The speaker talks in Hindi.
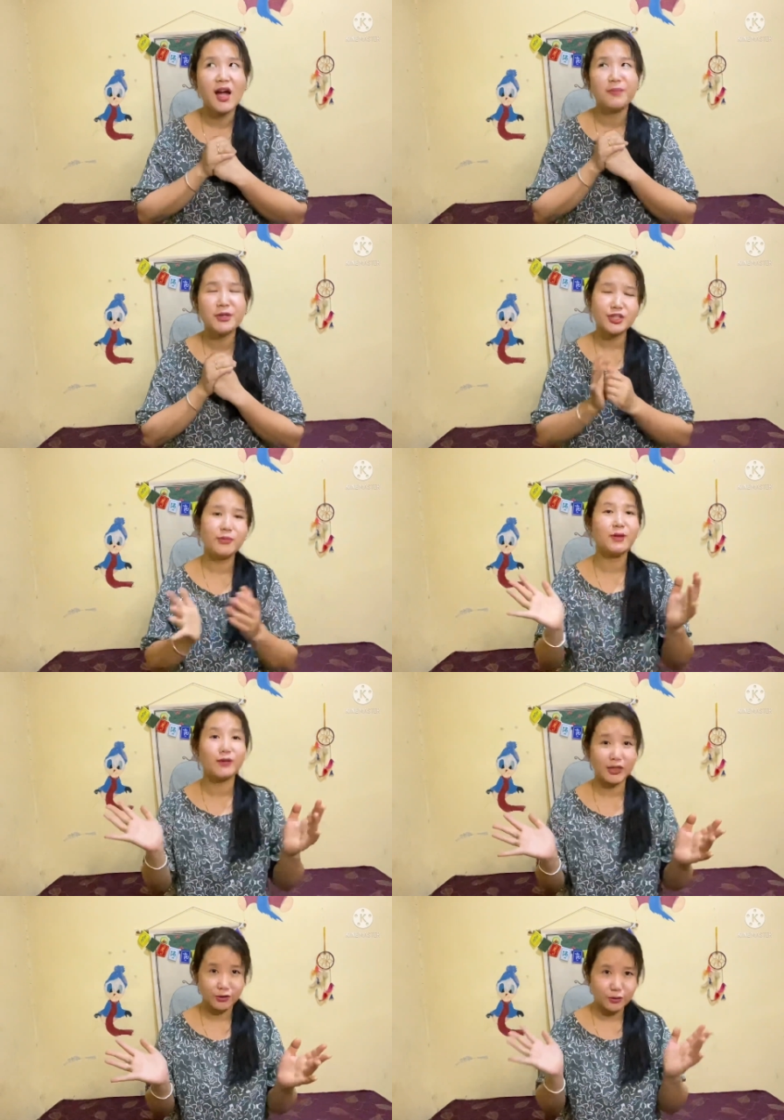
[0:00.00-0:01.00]
हमेशा
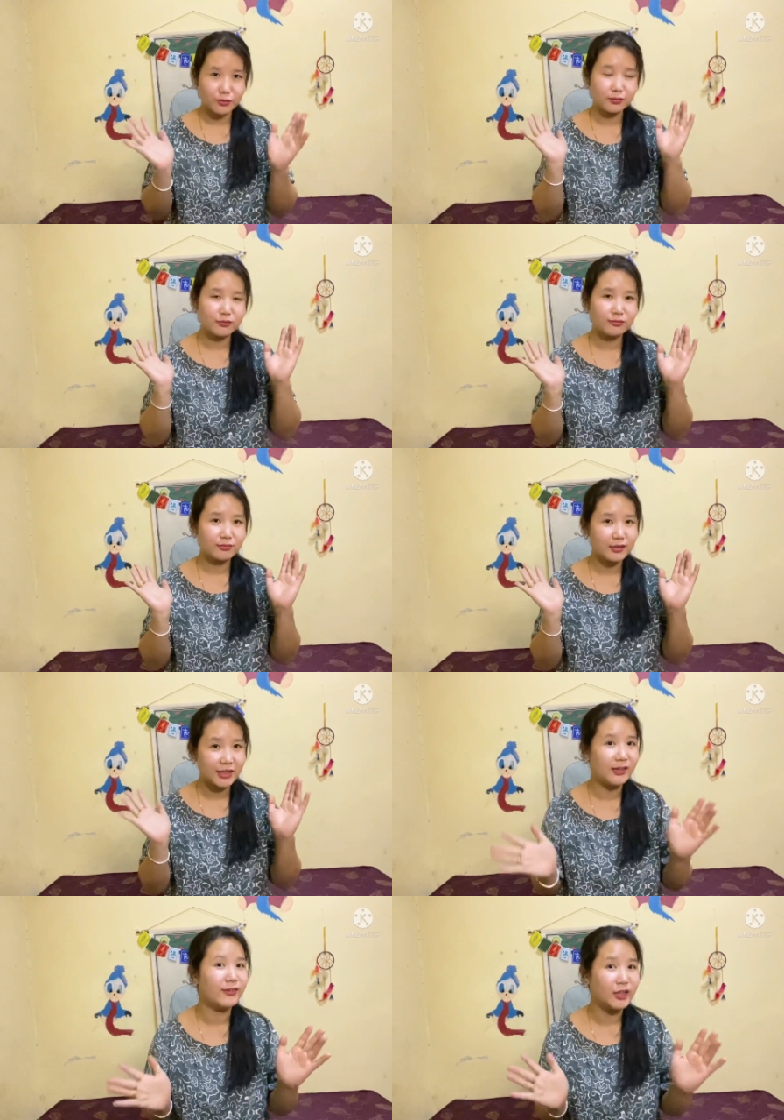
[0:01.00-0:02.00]
भगवान को
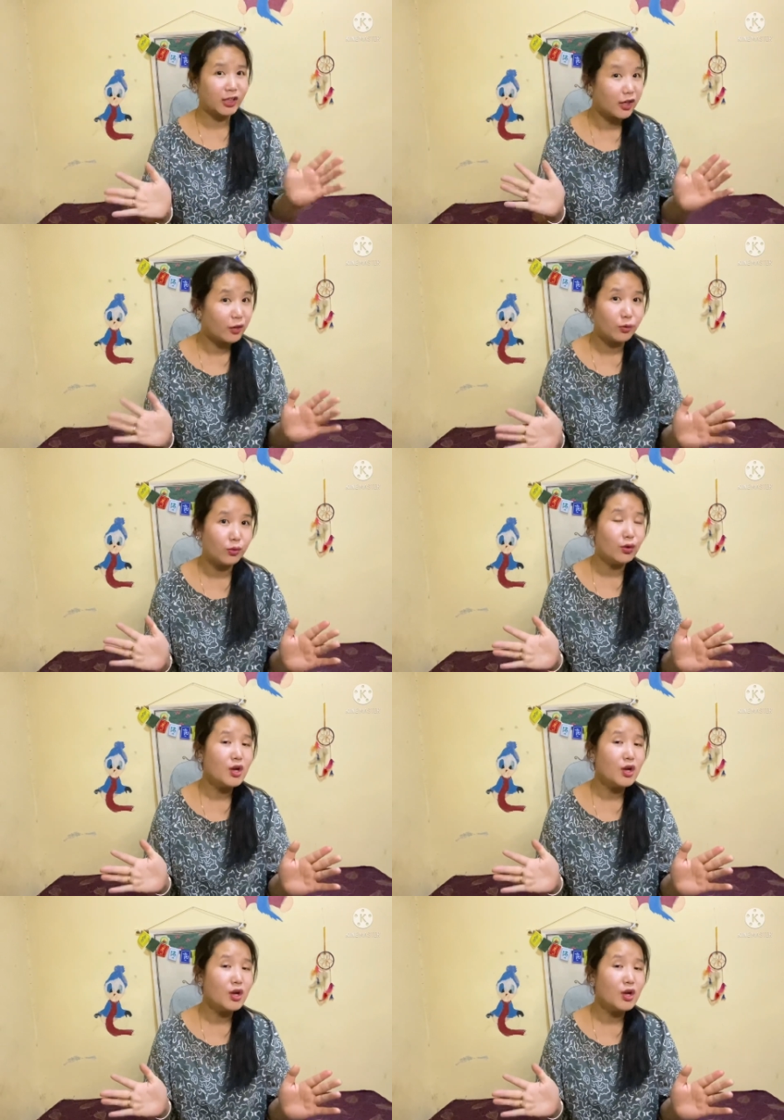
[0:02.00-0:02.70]
धन्यवाद कहो